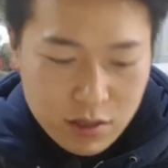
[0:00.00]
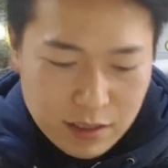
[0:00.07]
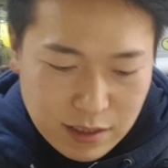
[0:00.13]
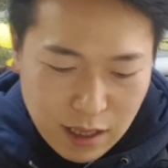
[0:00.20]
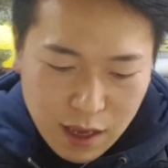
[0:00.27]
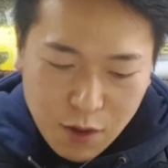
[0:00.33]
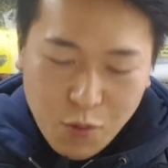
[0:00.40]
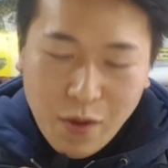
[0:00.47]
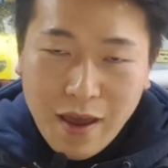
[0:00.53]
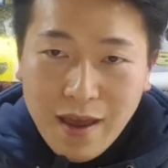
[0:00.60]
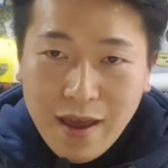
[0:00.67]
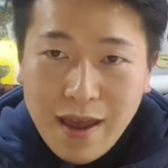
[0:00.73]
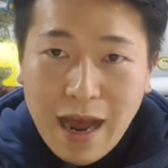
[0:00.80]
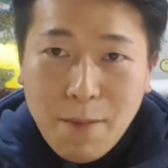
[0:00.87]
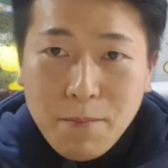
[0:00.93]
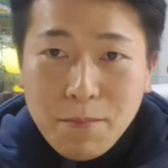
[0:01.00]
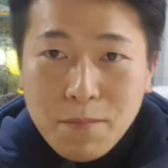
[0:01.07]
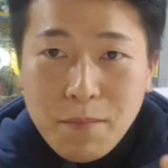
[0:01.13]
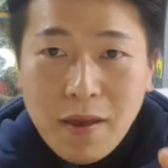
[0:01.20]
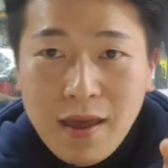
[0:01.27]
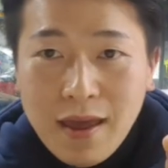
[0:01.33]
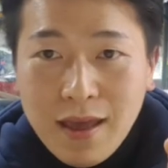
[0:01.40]
근데 왜
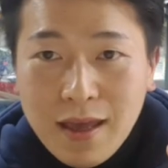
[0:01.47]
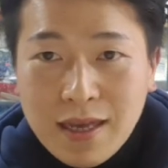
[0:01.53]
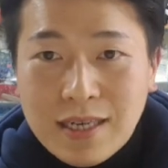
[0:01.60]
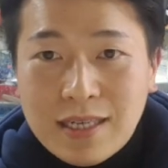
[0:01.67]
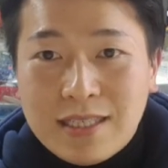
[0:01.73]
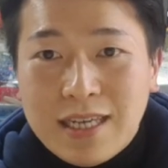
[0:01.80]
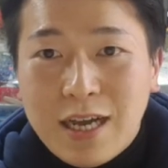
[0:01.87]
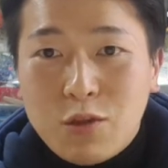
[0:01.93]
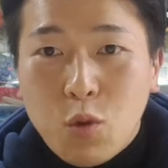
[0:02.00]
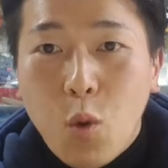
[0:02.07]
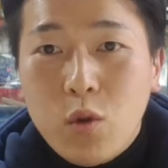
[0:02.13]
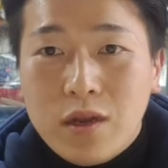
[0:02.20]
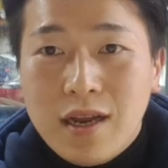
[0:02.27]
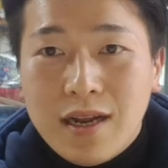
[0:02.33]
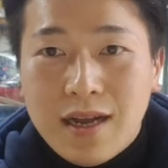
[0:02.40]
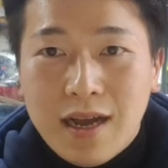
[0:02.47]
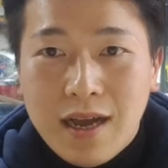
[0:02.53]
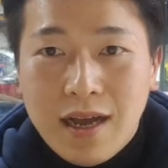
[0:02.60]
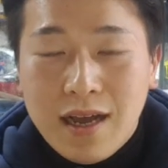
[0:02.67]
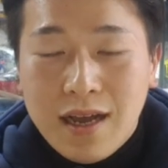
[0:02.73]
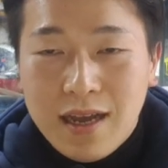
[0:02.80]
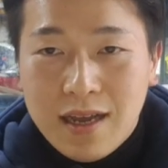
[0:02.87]
앞에 글자가
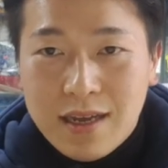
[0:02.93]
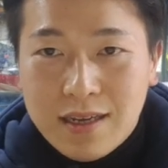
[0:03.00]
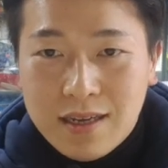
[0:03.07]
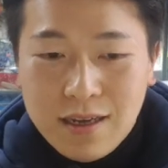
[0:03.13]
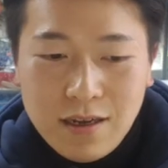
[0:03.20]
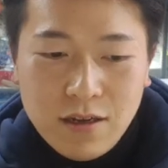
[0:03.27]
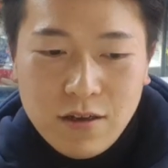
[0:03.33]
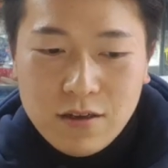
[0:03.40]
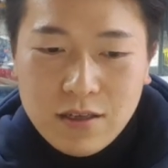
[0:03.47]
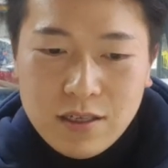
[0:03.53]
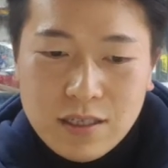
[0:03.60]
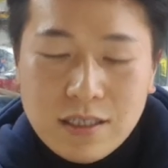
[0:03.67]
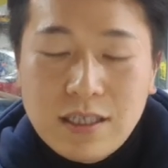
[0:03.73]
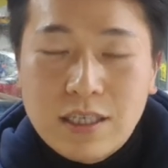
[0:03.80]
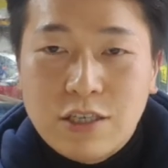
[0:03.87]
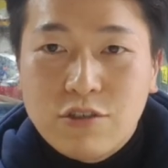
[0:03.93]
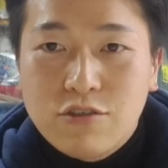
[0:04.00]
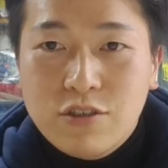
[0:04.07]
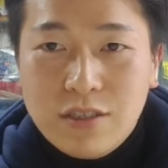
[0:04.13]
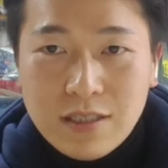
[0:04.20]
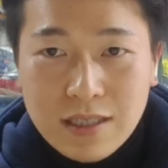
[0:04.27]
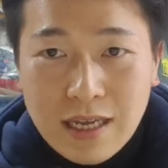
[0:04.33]
돌일까? 어, 그
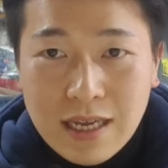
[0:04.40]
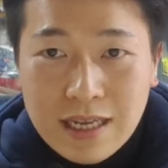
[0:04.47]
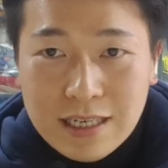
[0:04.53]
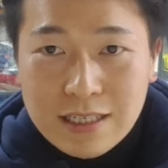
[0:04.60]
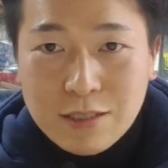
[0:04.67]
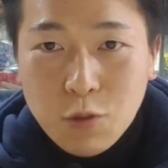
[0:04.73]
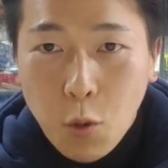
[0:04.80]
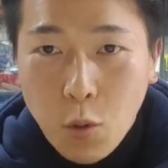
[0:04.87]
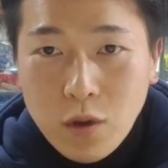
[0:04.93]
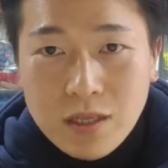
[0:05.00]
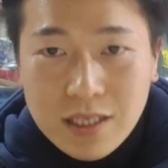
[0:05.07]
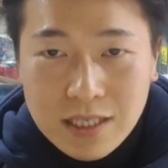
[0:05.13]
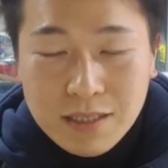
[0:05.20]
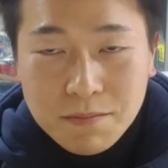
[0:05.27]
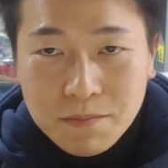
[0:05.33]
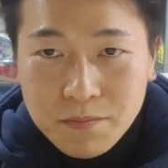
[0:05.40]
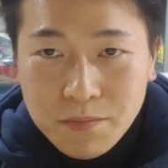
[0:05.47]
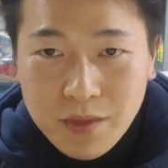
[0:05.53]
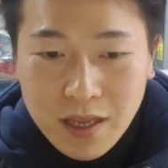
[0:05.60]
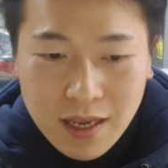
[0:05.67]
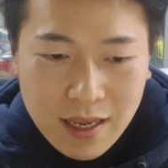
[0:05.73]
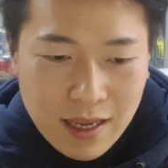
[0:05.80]
이유는 그 돌틈.
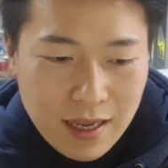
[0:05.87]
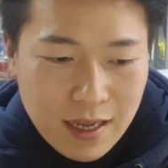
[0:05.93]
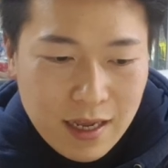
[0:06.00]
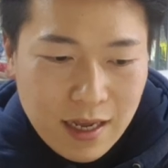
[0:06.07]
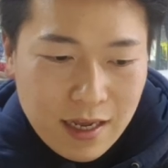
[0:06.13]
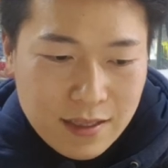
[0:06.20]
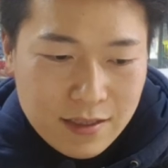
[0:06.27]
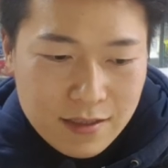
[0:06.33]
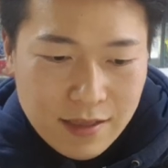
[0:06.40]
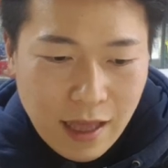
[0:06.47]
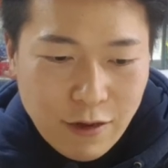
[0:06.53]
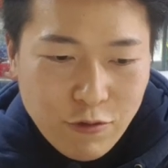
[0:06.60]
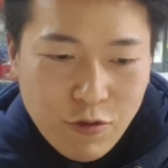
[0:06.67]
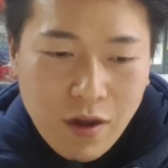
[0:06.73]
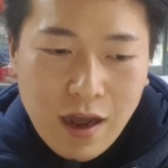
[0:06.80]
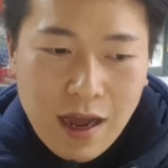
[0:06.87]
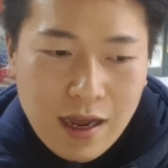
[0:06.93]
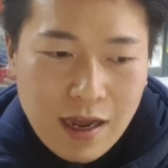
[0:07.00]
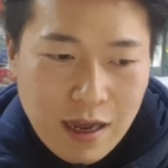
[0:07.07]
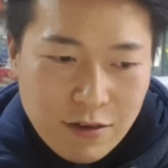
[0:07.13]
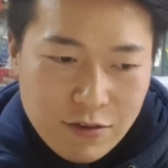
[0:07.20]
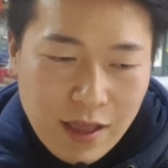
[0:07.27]
그러니까 내륙과
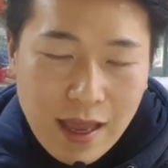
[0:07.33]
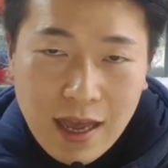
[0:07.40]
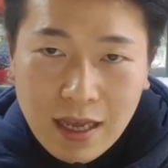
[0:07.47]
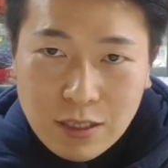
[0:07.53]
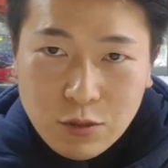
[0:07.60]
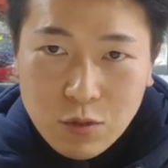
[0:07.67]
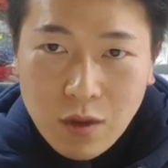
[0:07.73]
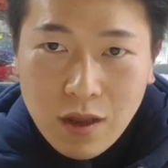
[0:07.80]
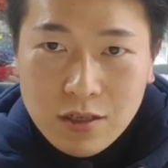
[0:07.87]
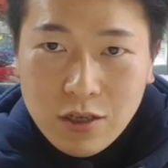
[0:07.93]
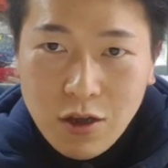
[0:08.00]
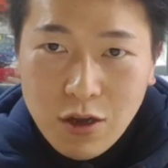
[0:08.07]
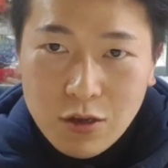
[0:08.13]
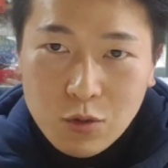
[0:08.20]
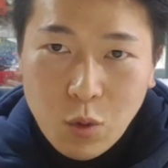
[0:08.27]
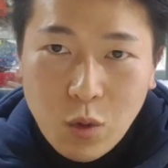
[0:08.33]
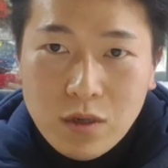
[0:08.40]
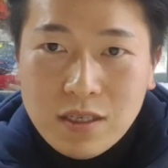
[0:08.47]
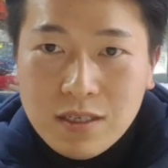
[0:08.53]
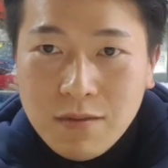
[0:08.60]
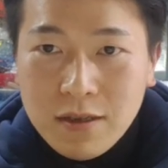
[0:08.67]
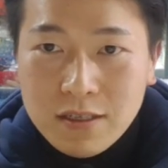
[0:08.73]
가까운 해안 쪽에서
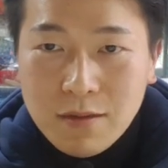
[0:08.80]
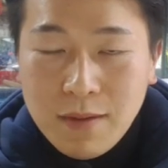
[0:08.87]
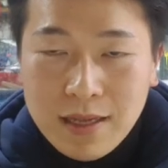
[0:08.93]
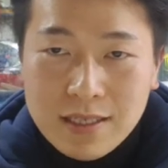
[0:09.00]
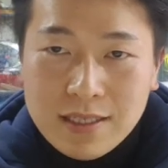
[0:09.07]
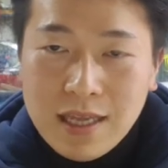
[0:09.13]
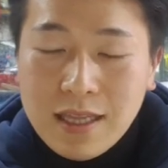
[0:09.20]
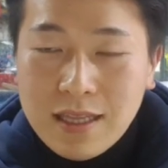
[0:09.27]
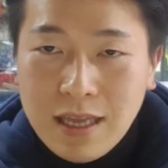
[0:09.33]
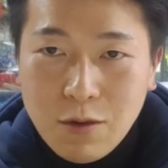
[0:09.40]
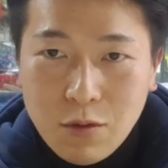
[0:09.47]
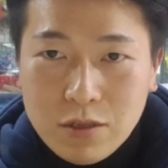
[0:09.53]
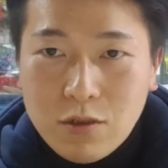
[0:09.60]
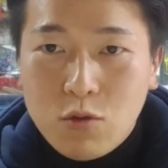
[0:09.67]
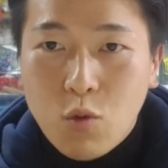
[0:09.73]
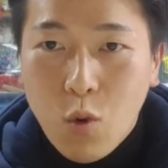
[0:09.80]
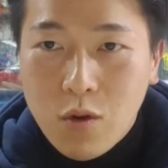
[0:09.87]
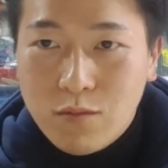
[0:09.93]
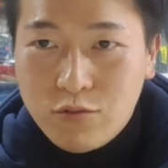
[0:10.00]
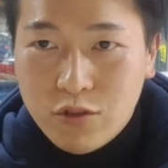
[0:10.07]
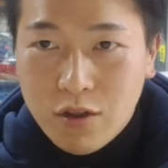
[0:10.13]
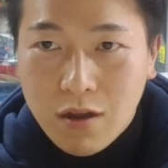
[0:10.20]
돌틈에서 많이 산다고 해서
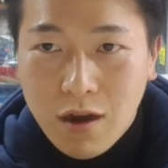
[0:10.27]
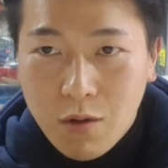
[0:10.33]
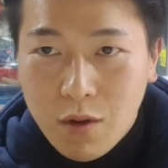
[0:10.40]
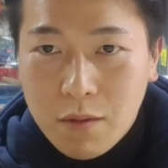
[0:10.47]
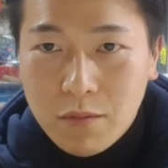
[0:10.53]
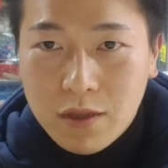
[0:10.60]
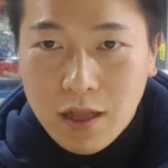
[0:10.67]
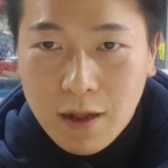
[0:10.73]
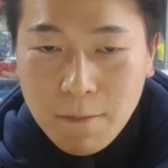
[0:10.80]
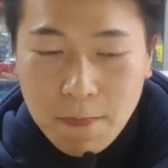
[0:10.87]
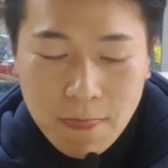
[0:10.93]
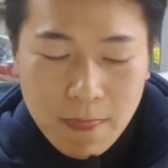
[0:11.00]
돌문어라고 합니다.